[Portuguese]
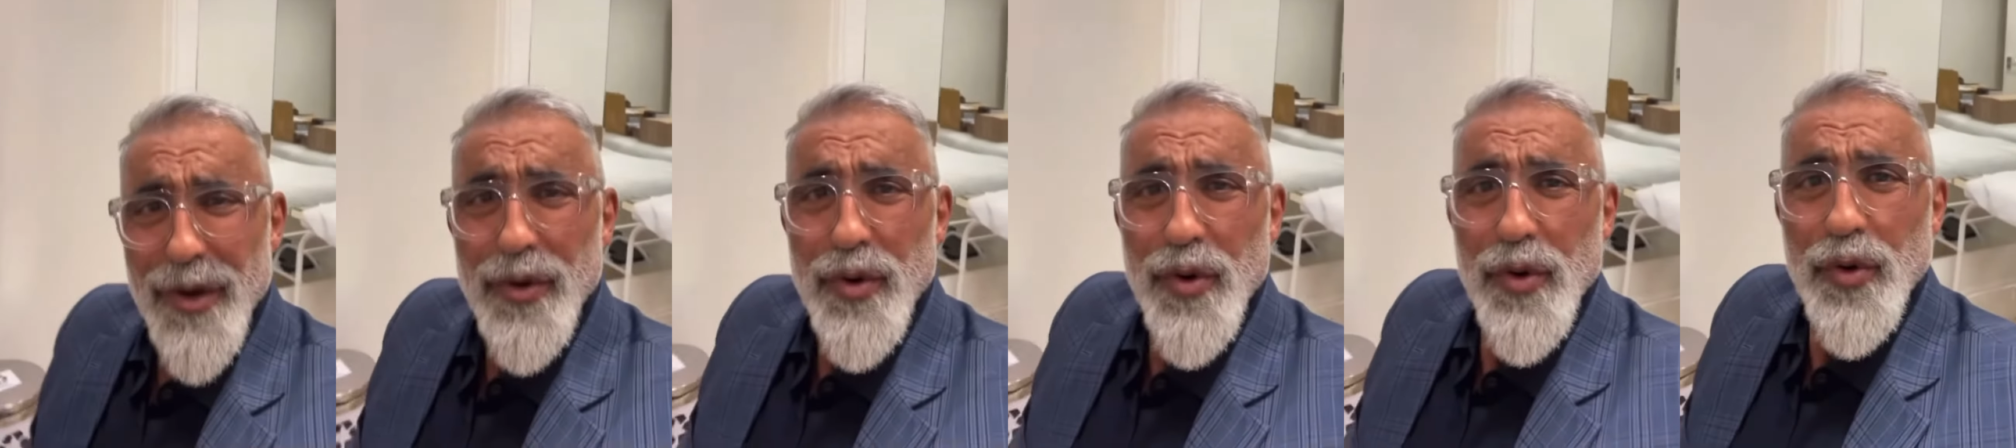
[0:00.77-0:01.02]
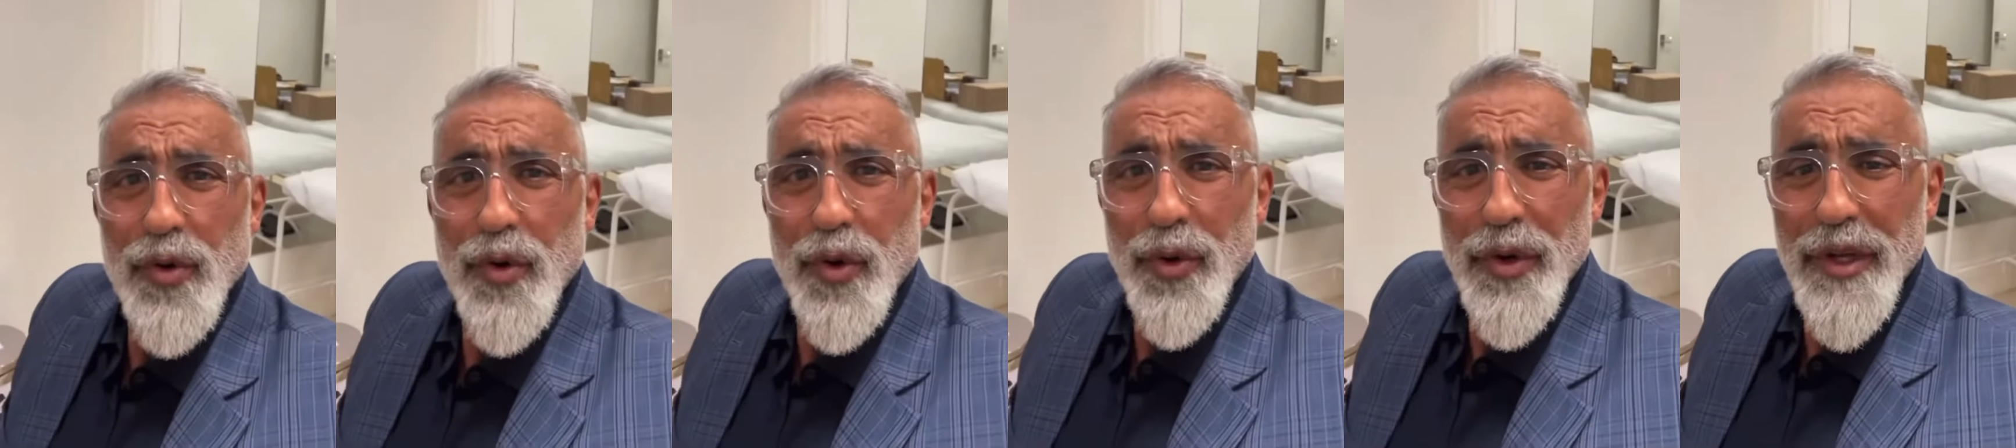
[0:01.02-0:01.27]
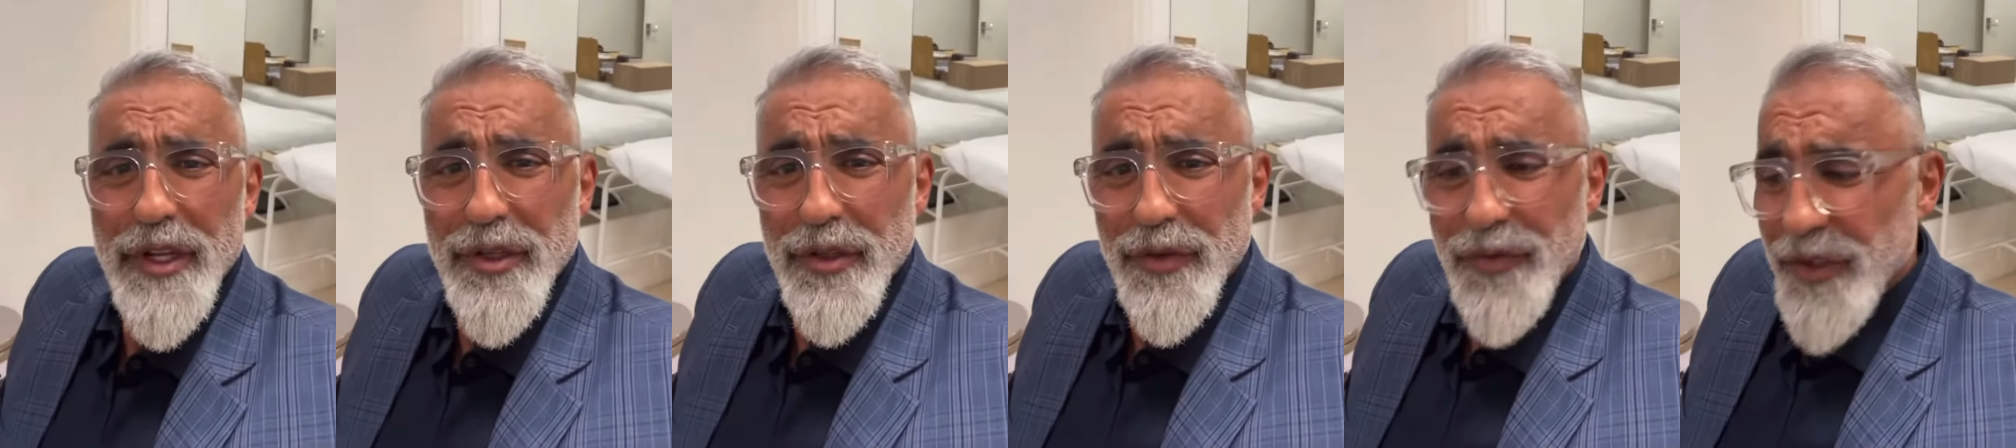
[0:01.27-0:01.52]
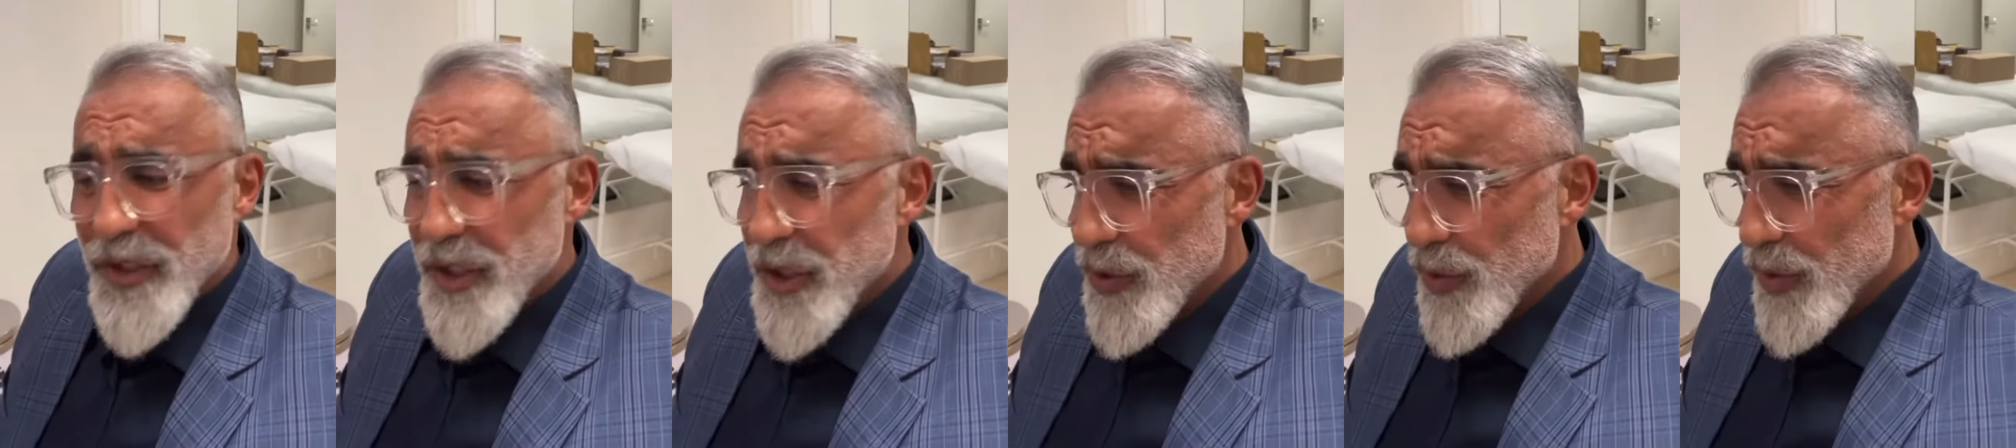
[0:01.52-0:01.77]

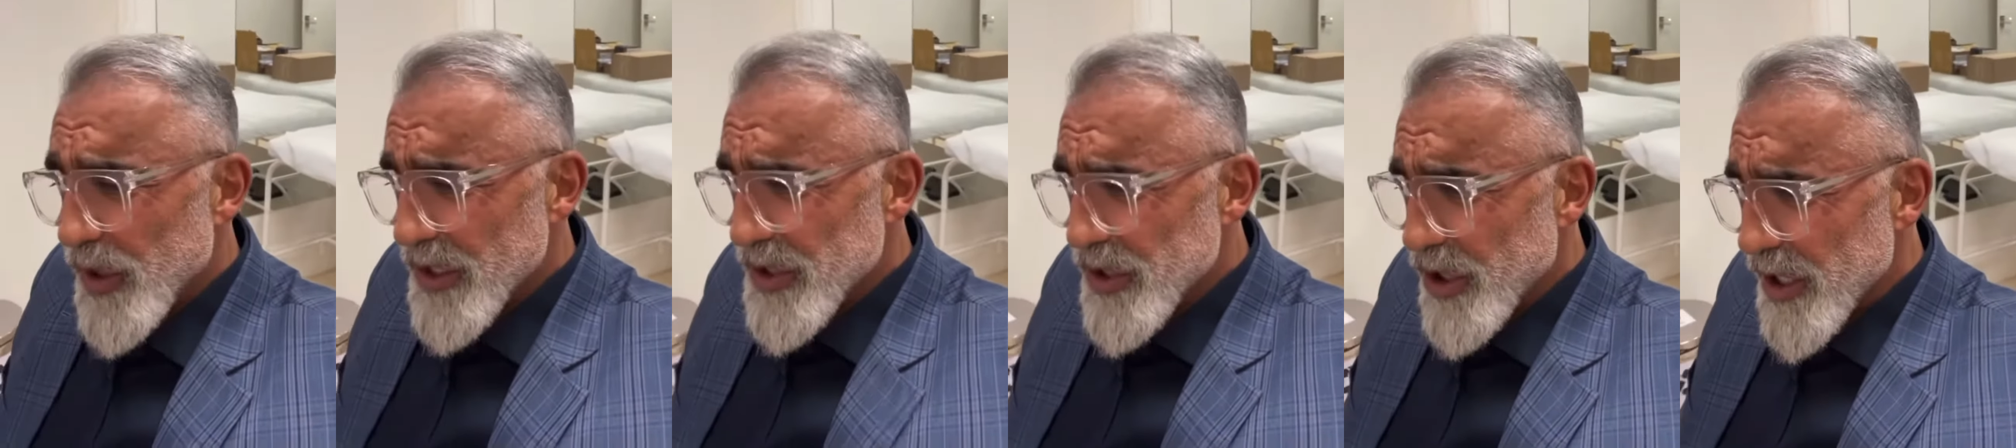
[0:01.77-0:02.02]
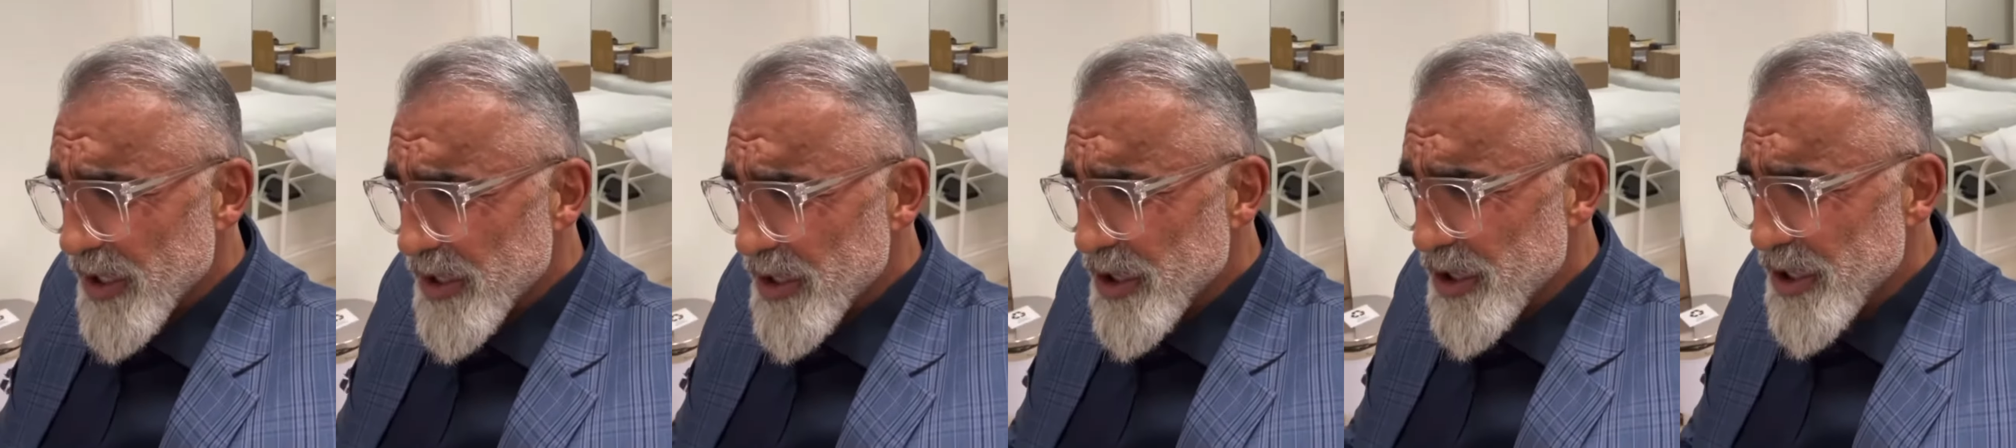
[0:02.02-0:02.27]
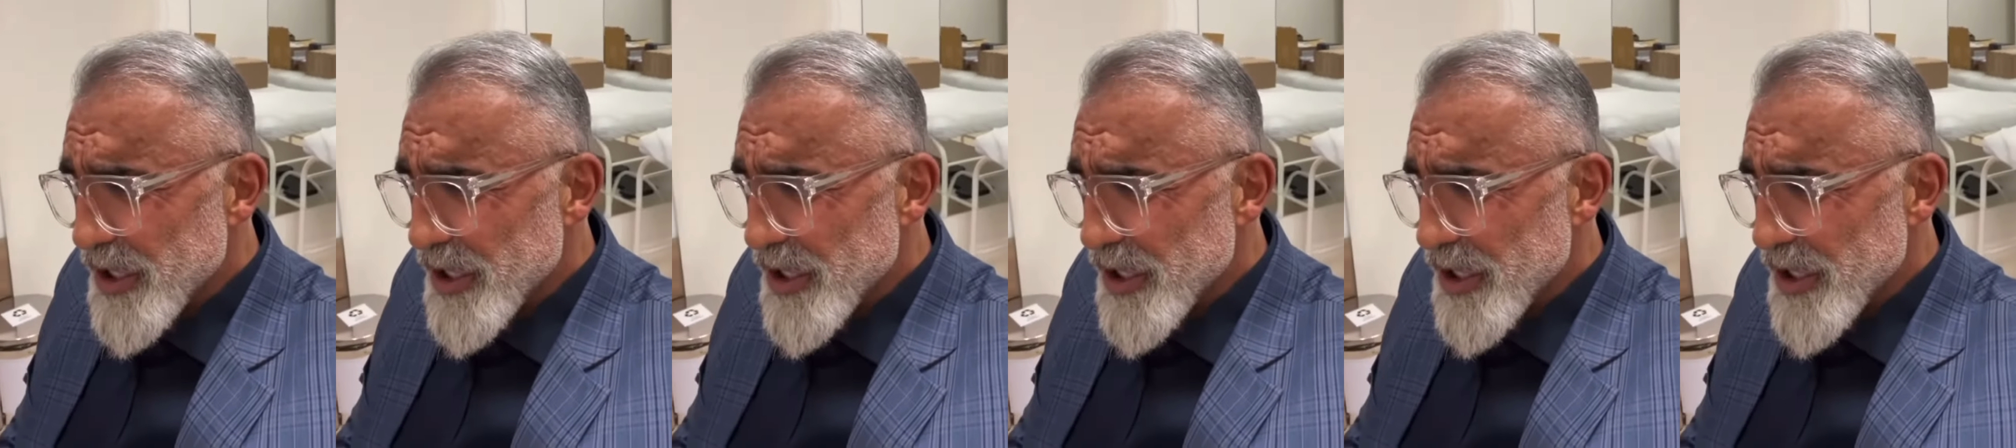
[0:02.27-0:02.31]
Concluindo 22 horas